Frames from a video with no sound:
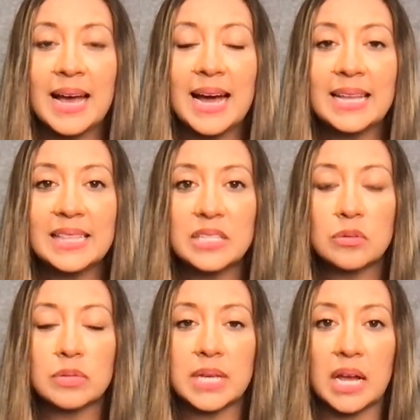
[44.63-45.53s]
Antes de
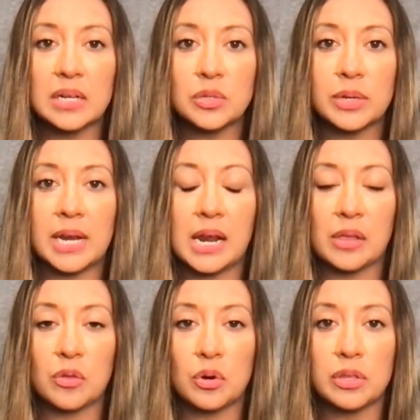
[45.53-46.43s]
usar su
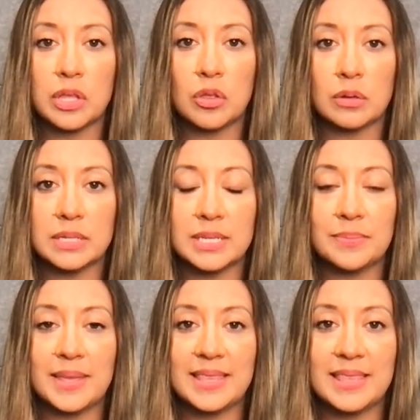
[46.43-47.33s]
inhalador de dosis
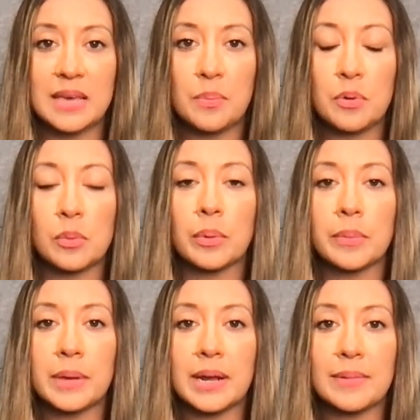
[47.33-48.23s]
medida por
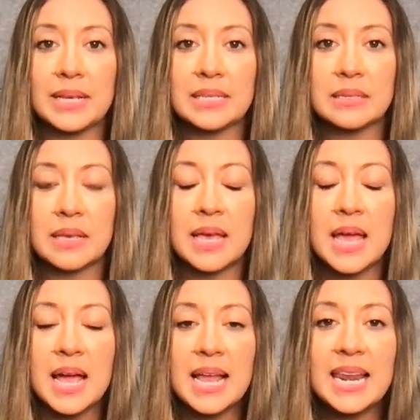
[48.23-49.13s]
primera vez,
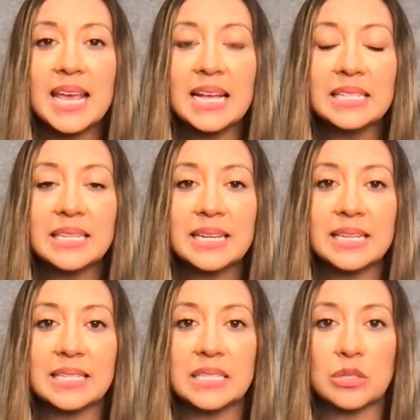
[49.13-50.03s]
lea
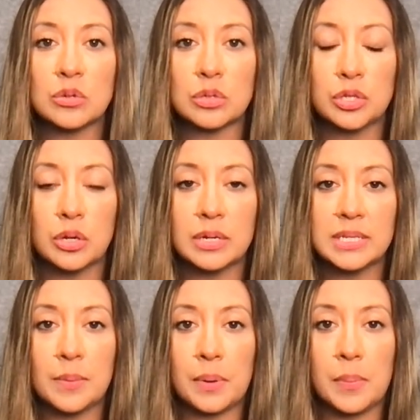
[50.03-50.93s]
las instrucciones
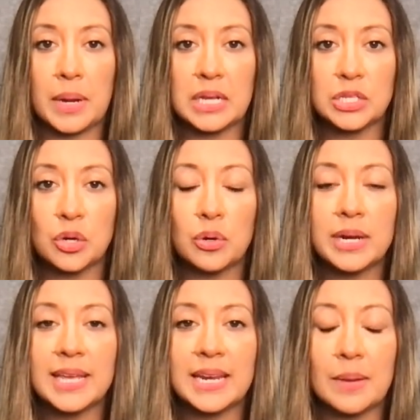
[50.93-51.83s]
de
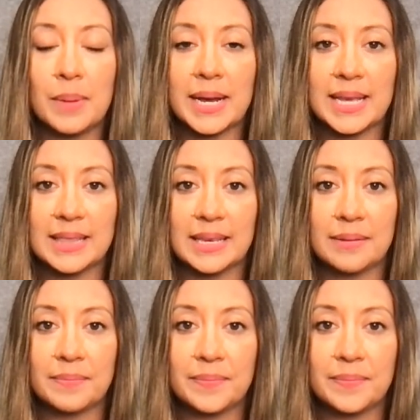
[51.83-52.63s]
preparación en el paquete.